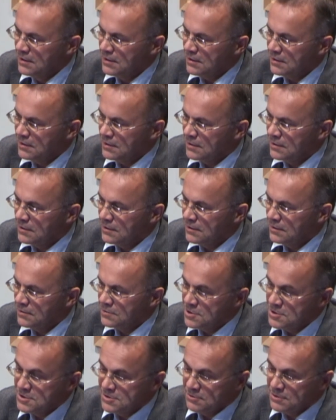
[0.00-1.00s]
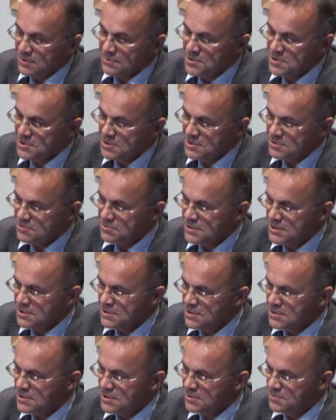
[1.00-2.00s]
E, często nam się zarzuca, że
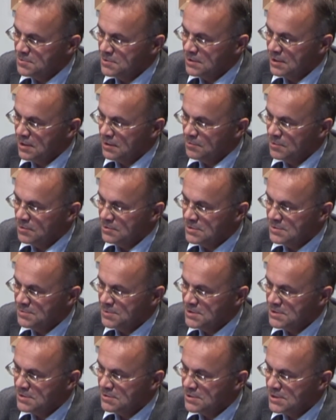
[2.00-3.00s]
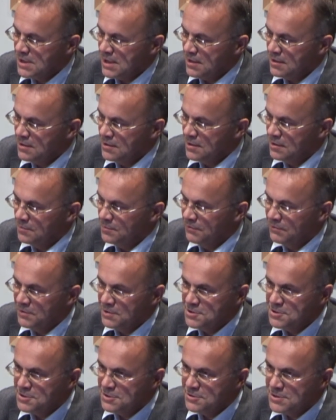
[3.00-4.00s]
jesteśmy albo zbyt socjalni, albo
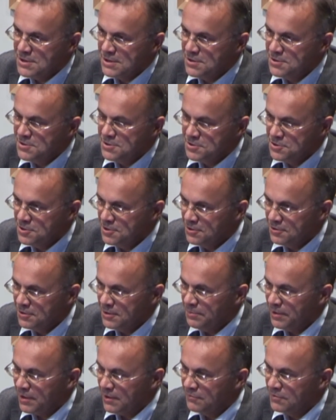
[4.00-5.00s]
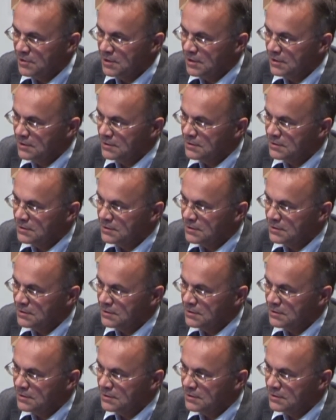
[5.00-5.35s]
wręcz socjalistyczni. To nieprawda.